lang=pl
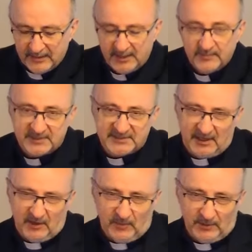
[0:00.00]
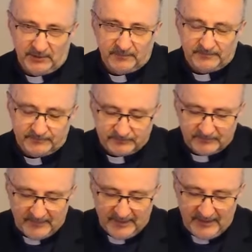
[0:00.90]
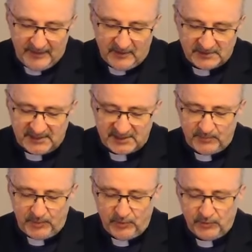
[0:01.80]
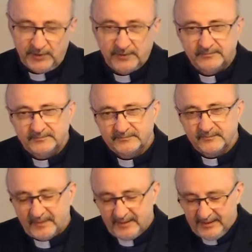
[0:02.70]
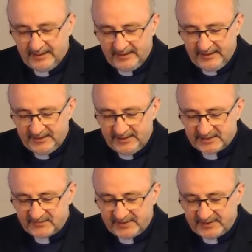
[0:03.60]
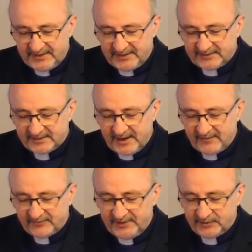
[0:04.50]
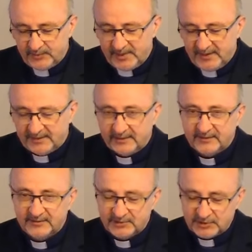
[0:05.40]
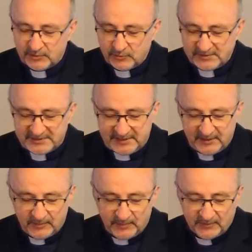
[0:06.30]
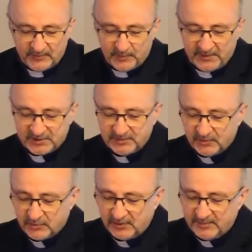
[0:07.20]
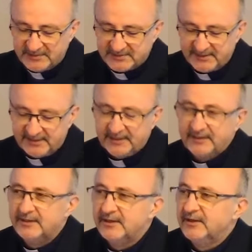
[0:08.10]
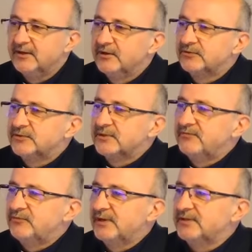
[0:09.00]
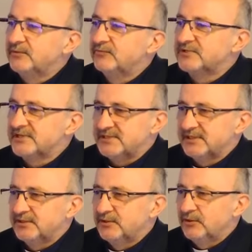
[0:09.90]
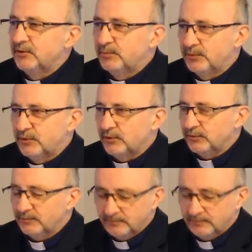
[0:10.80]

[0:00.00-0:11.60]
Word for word: Imię Salomon oznacza pokój. Niezwykle trafnie dobrane, gdyż król Salomon był pierwszym królem Izraela, który władał w czasach pokoju.